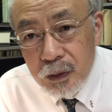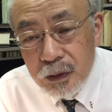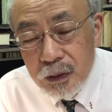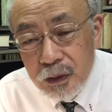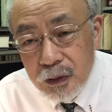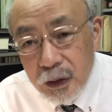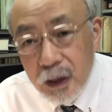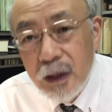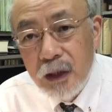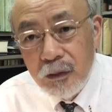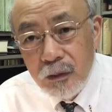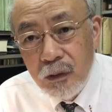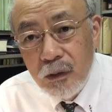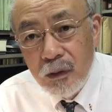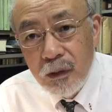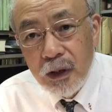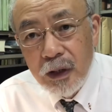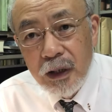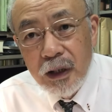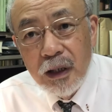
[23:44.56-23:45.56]
ね、こ
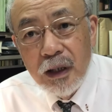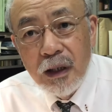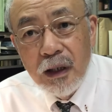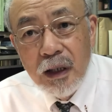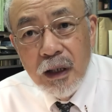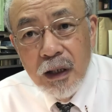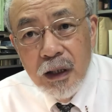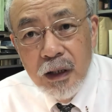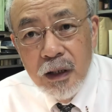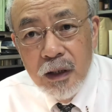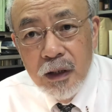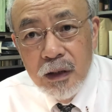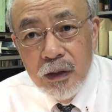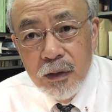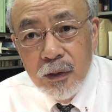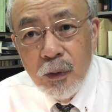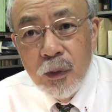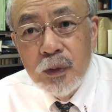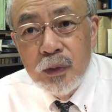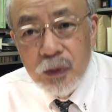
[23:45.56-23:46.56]
こら辺が
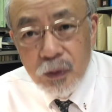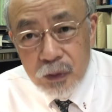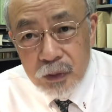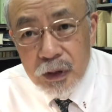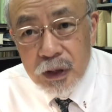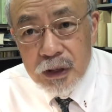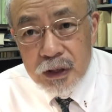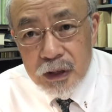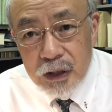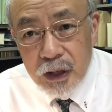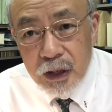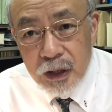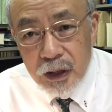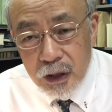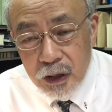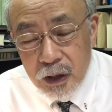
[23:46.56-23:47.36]
独特ですね。